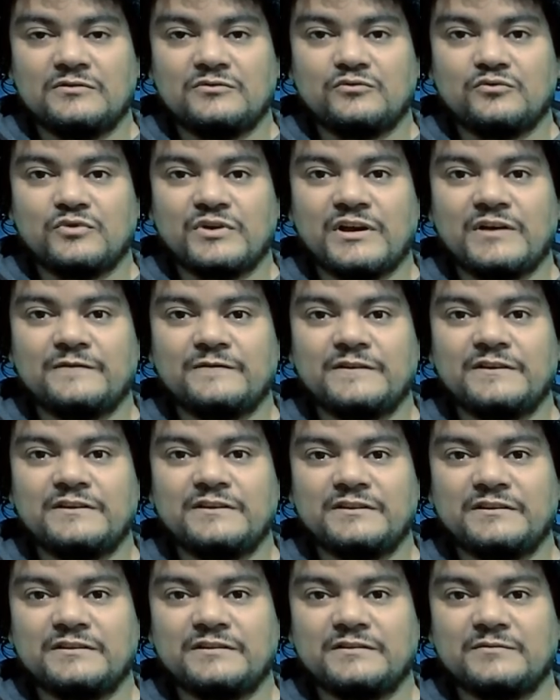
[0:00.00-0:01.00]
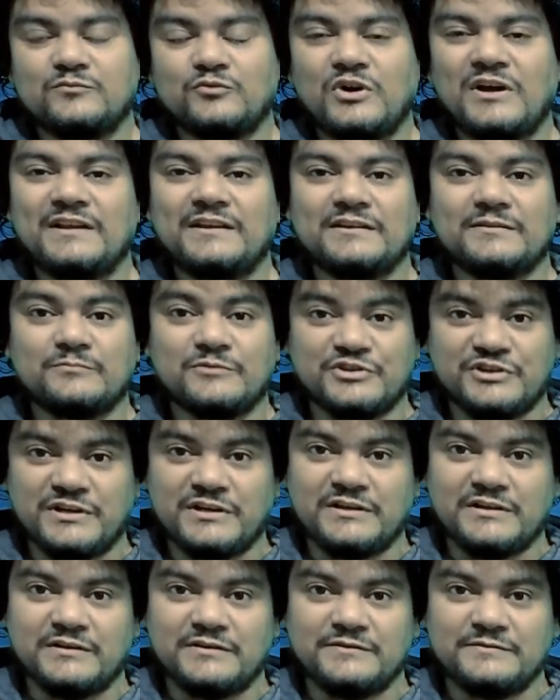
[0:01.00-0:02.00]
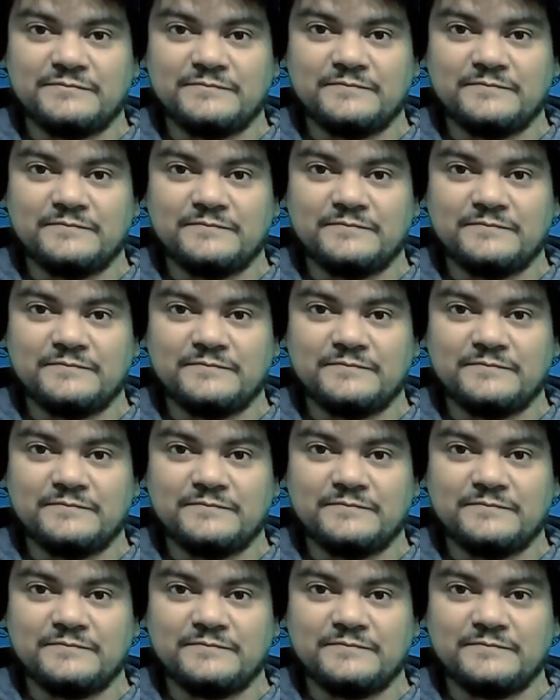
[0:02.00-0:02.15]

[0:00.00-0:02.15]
وكيفية معالجة مشاكلها